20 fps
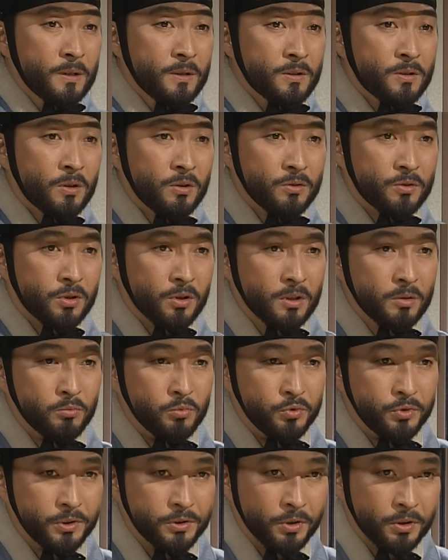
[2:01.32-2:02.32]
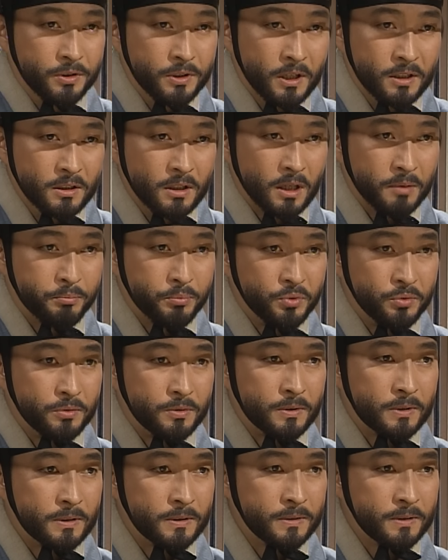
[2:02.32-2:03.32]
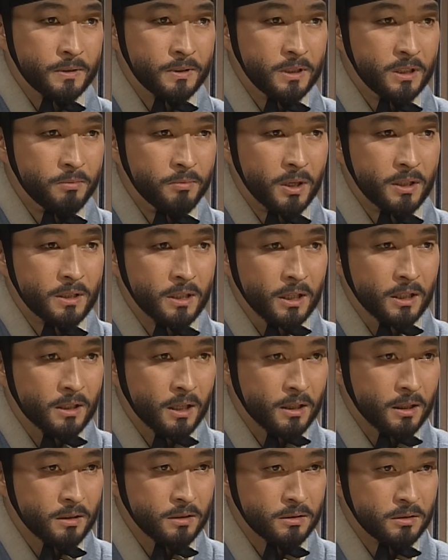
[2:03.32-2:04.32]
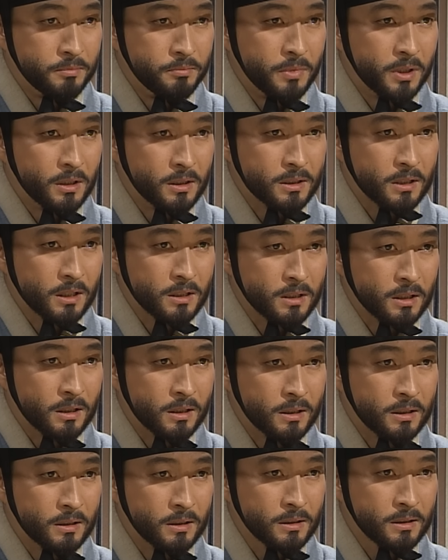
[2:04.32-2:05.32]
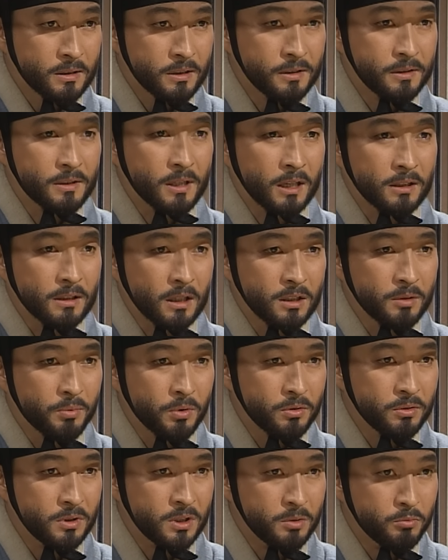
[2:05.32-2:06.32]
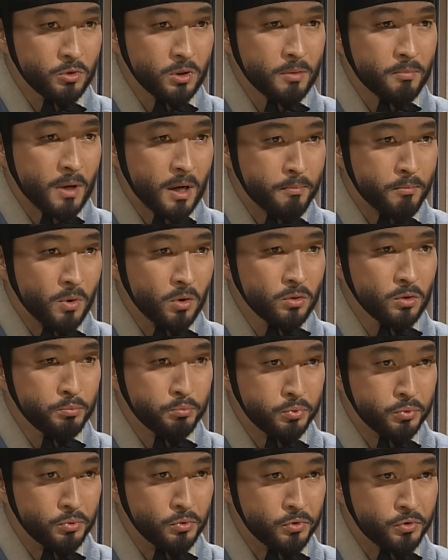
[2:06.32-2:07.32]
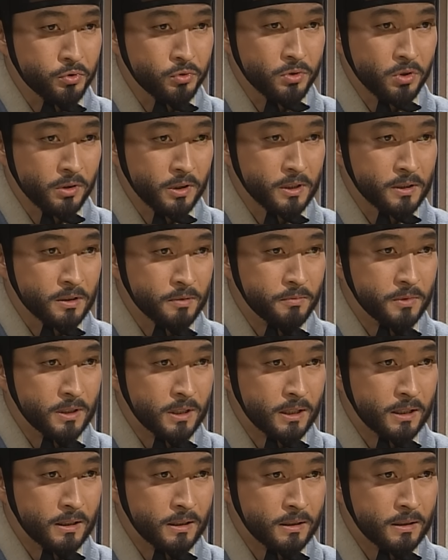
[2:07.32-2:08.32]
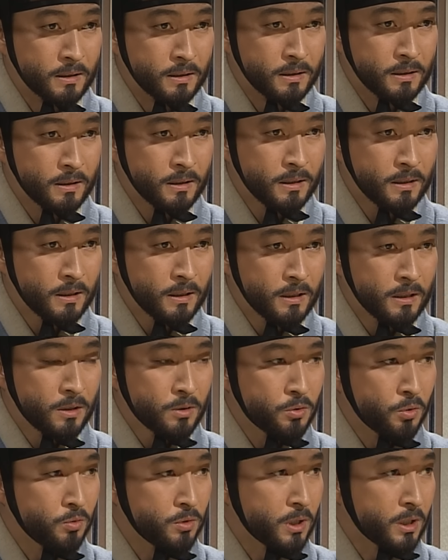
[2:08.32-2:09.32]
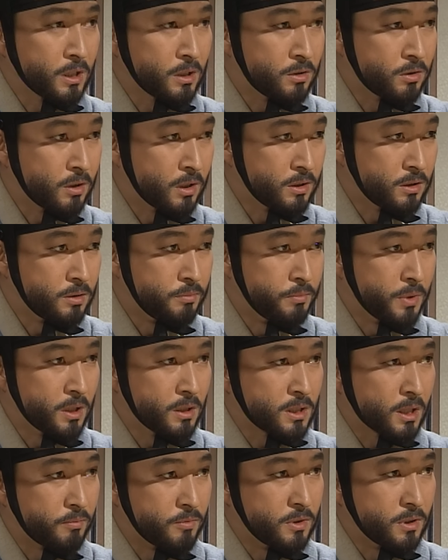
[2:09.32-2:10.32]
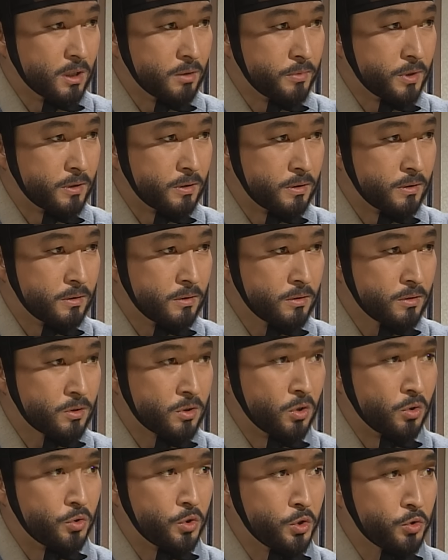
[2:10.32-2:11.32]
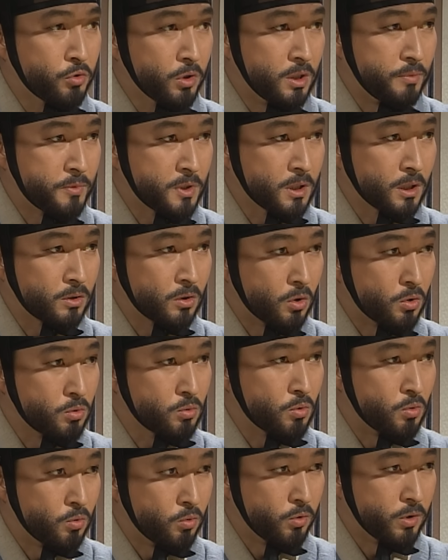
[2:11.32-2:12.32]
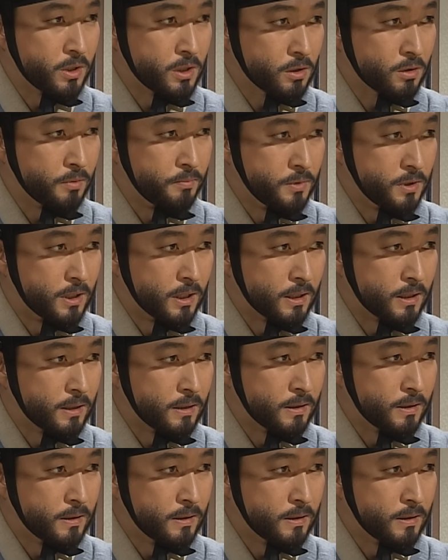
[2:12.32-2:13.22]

성천의 문희선이라는 갑부는 이만냥에 달하는 금맥을 찾아 큰 상단이 보는 이문에 맞먹는 부를 축적했습니다. 송상의 그러한 금맥을 잡는다면 정치수의 입지가 더욱 공고해질 겁니다.